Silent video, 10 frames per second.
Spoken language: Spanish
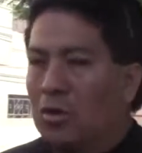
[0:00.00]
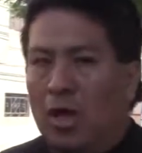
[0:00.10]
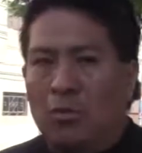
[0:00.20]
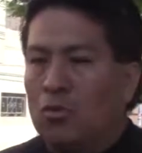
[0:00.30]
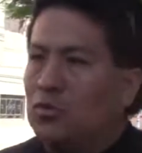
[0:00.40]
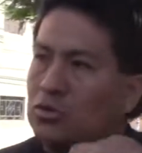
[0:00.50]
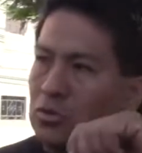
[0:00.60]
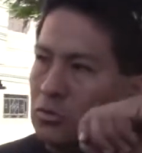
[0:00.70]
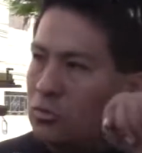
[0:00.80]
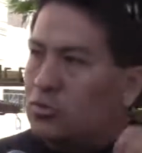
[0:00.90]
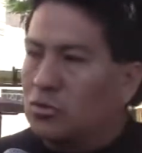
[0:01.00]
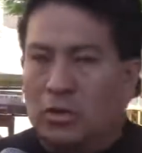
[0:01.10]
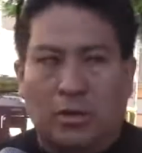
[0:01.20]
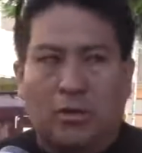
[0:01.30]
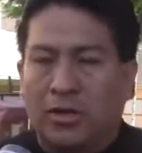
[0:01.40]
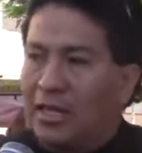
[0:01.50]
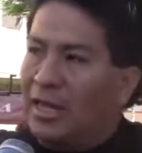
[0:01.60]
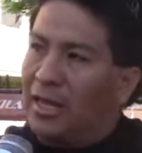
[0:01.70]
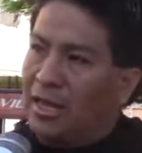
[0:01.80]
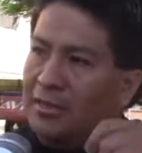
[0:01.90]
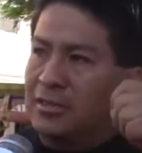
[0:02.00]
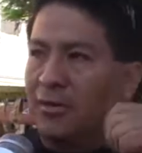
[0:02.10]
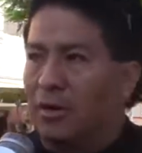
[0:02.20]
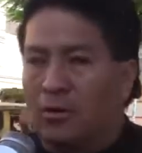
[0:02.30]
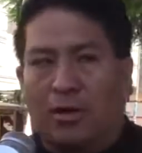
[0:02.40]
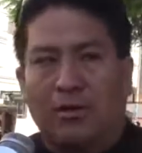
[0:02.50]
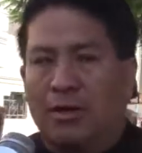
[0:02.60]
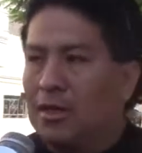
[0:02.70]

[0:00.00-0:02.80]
hay muchos, muchos trabajadores, ex trabajadores,